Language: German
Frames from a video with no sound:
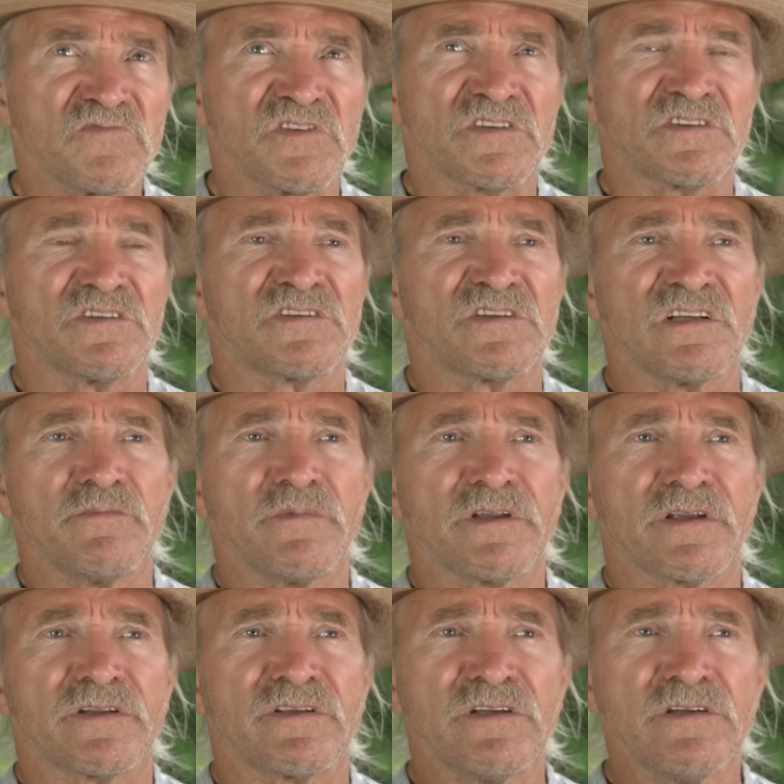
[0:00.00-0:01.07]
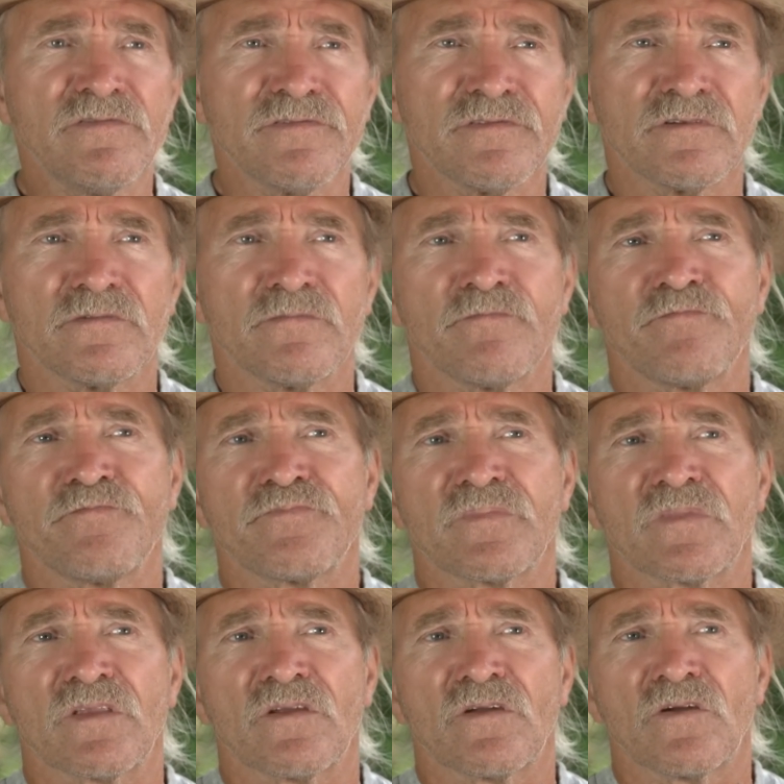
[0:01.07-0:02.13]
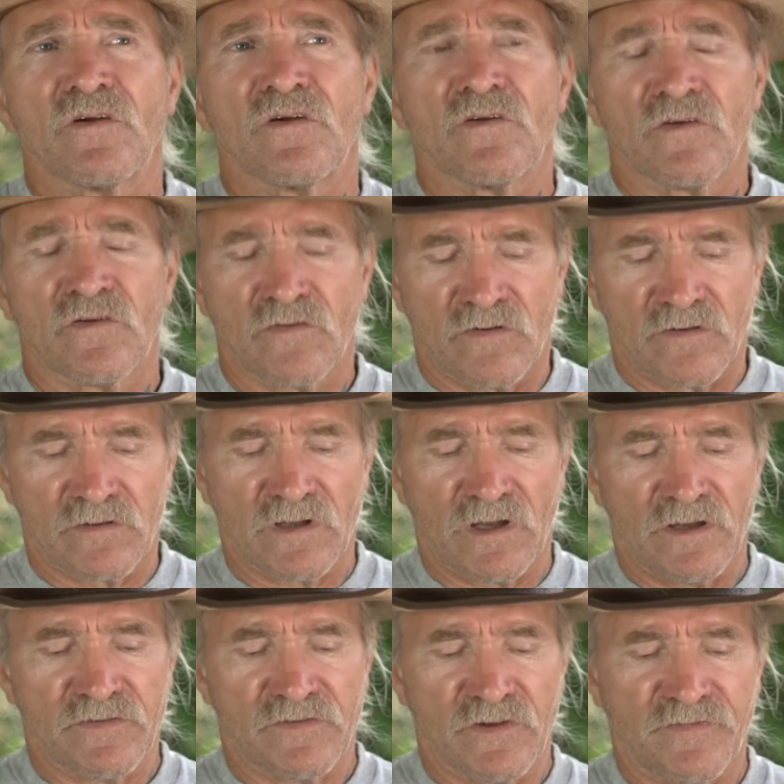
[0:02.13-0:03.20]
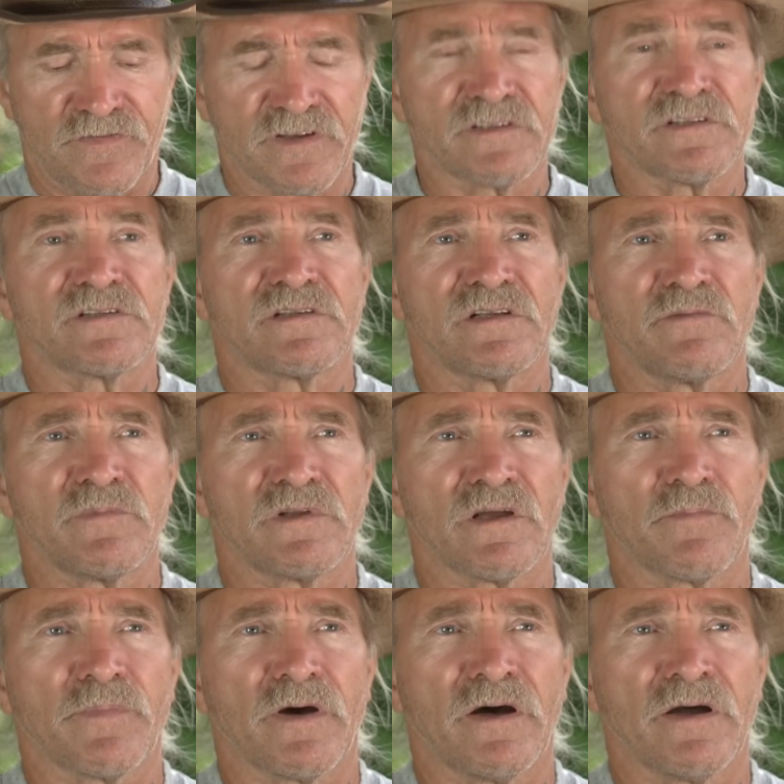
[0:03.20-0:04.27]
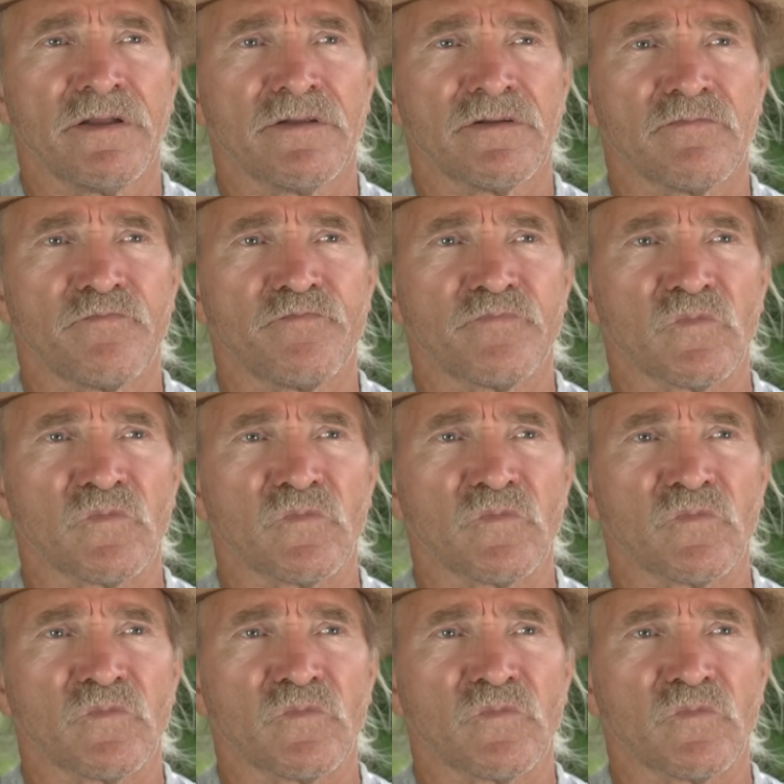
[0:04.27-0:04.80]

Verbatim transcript: 60 cm tief, 30, 40 cm breit.